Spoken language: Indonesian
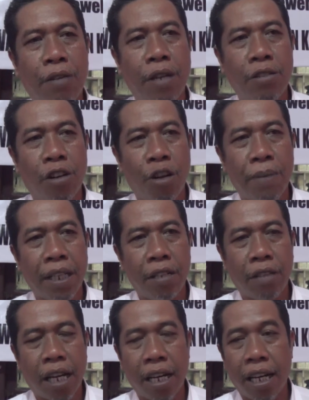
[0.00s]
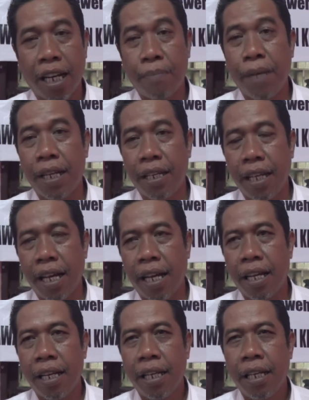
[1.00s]
Panwaslu Kabupaten Utara dengan media
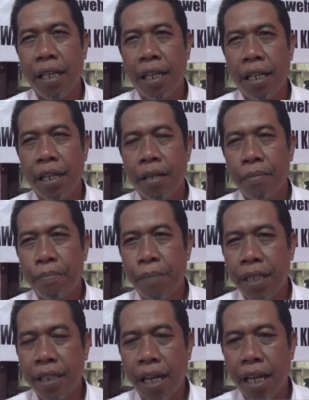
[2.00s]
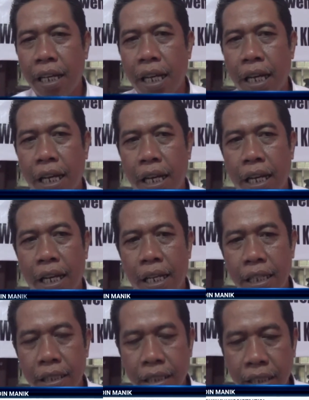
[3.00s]
bisa
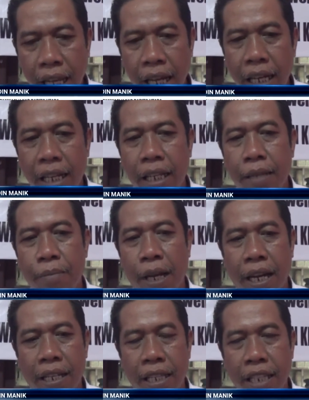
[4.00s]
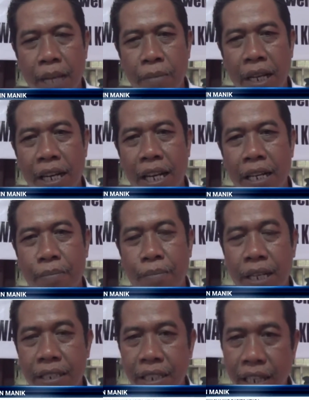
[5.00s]
uh, saling bekerja sama dan
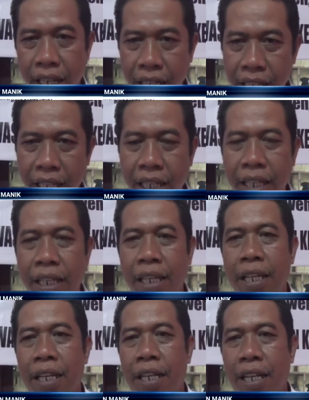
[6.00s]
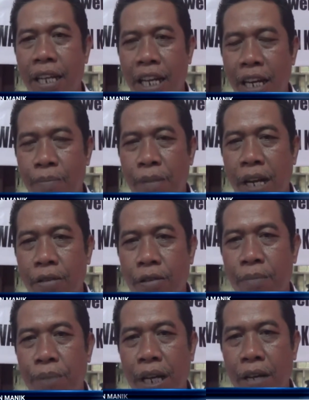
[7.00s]
bersinergi dalam
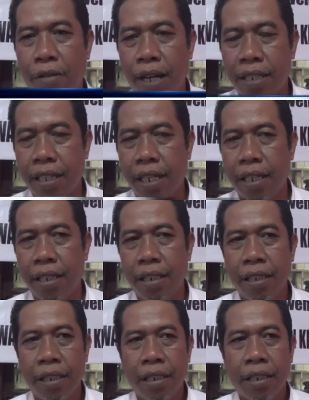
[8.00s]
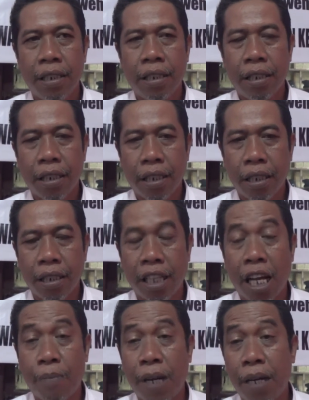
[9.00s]
melakukan pengawasan uh,
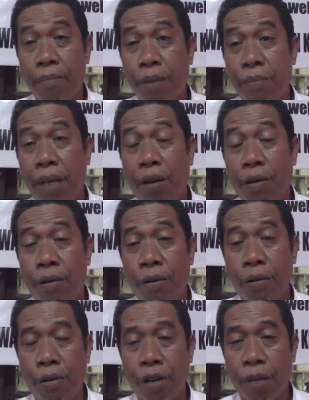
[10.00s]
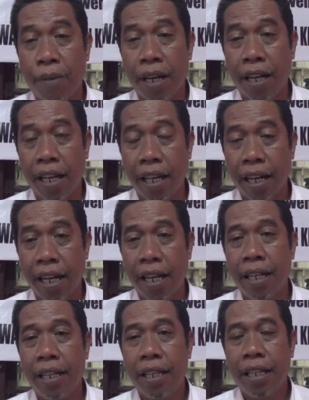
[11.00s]
tahapan pemilu kepala
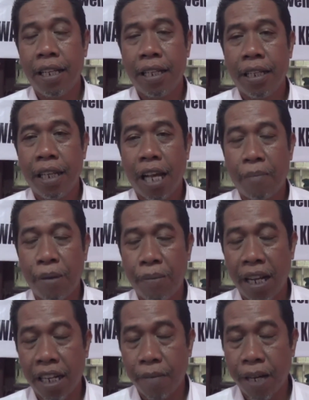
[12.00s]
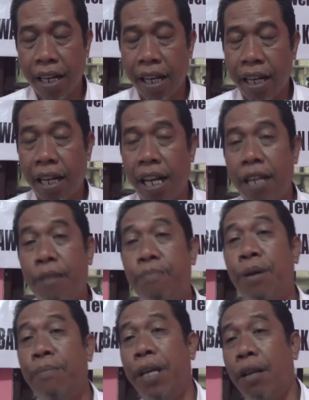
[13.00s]
daerah, uh, pemilihan kepala daerah dan
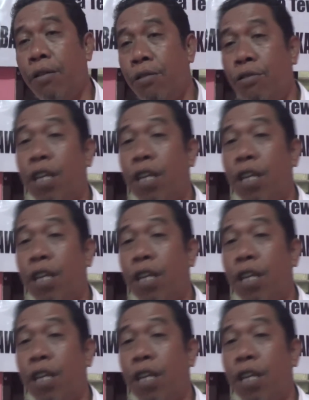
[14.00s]
pemilu